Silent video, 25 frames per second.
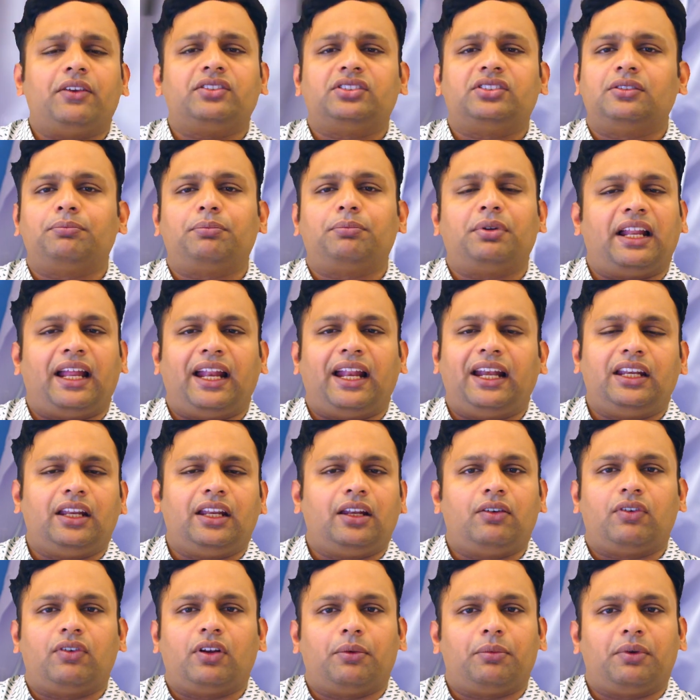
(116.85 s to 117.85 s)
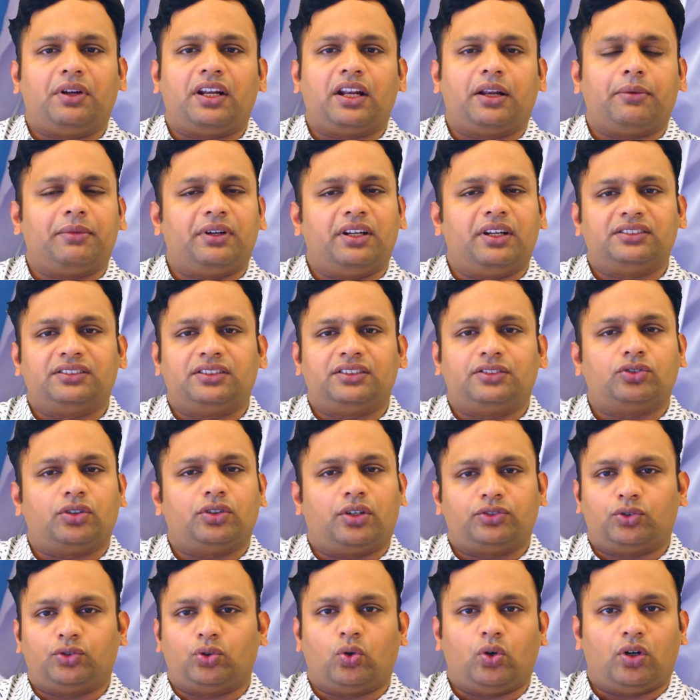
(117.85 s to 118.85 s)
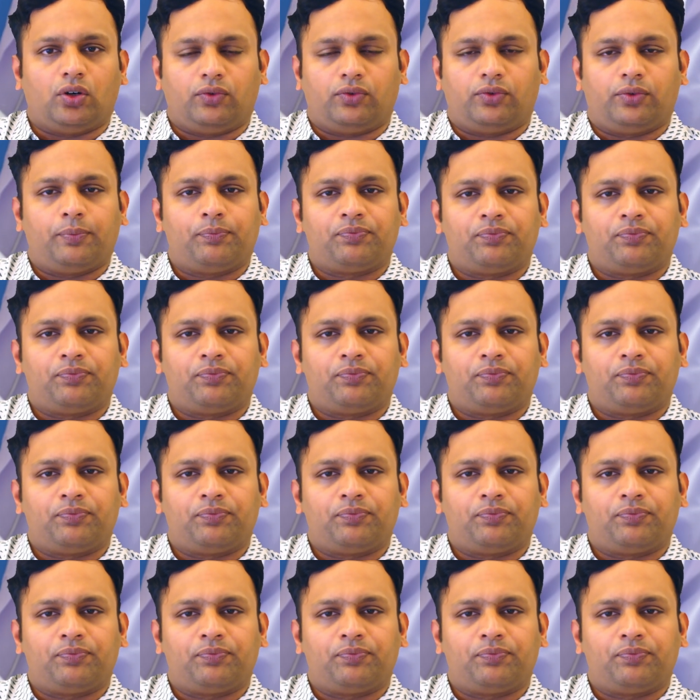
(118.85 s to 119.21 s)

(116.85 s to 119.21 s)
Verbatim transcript: யூ சிம்பிள் ஆன்டி இன்ஃப்ளமேட்ரி மெடிசன்ஸ் ஆஃப் சோ ஆஃப்